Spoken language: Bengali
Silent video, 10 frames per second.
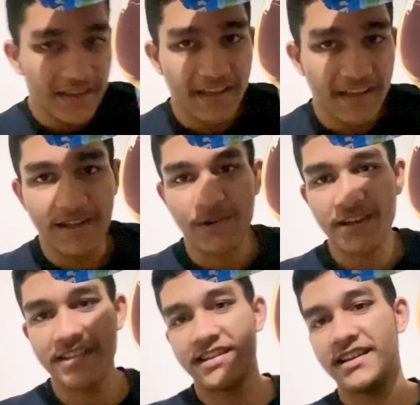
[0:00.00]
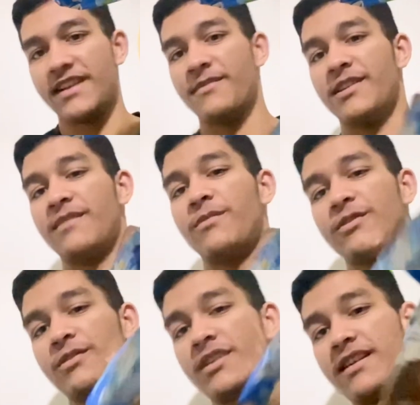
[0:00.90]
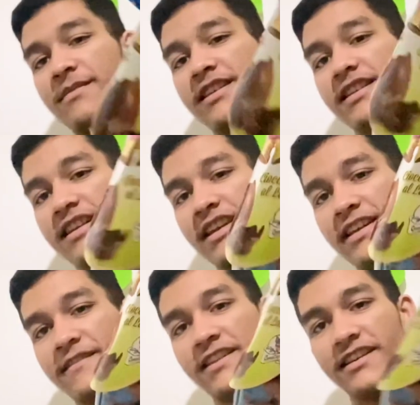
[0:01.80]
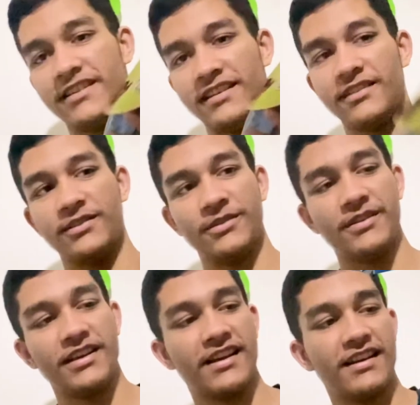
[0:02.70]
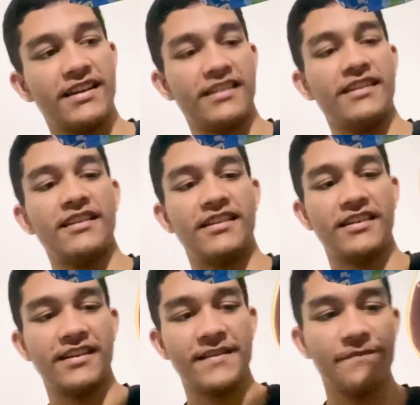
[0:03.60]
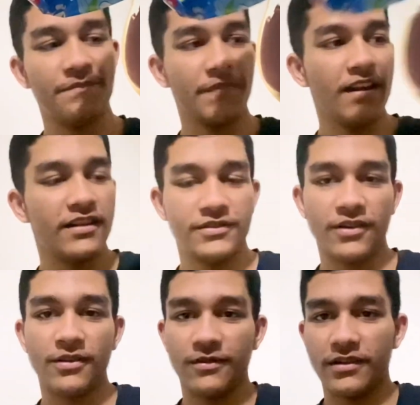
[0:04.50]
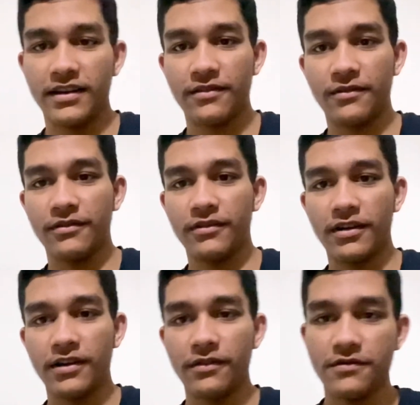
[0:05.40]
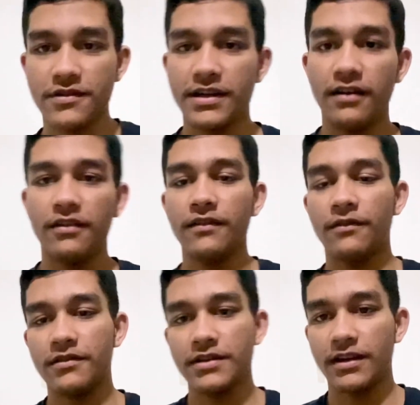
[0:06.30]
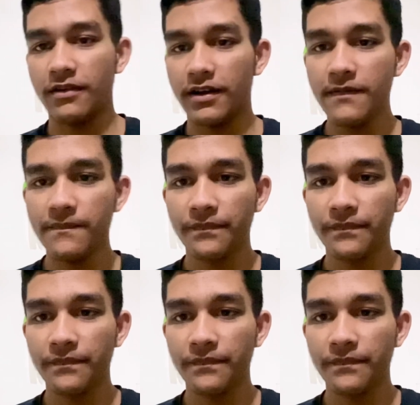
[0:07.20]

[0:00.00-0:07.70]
এই কলেজ থেকে আমাদের বন্ধুরা আমাদেরকে গিফট দিয়েছে তো এখানে আর কি যখন ওদের কোনো ধরনের অনুষ্ঠান হয় অনুষ্ঠান হয়